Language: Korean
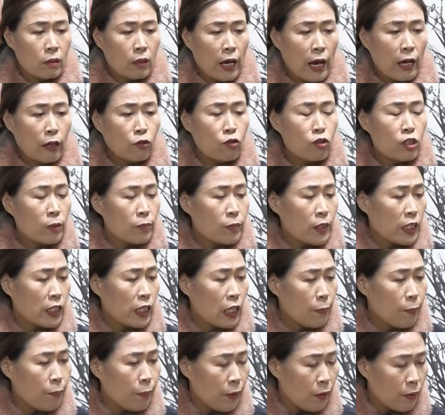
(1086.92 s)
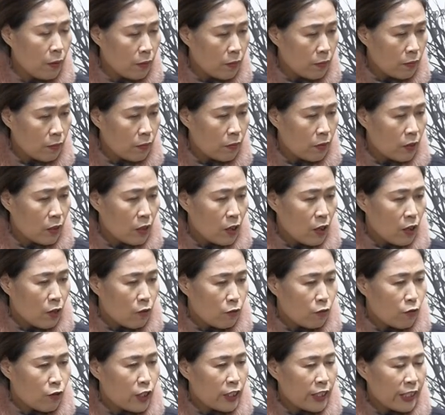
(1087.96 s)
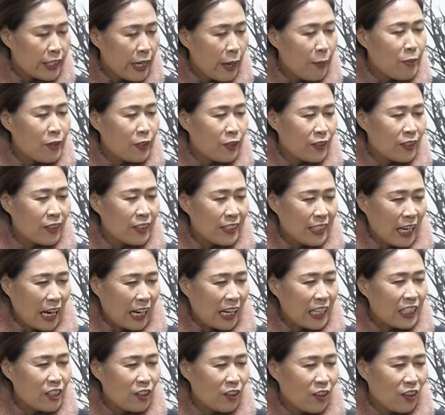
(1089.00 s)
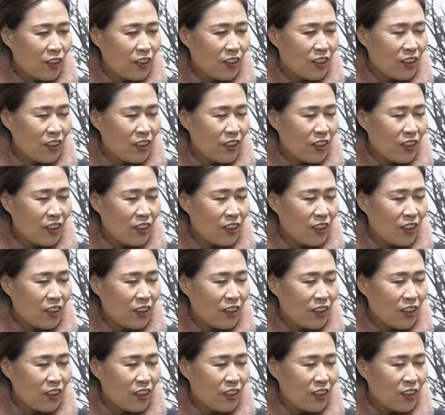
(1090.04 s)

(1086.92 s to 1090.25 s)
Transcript: 앵두님 자세 이뻐. 우리 쌤은 잘하셔.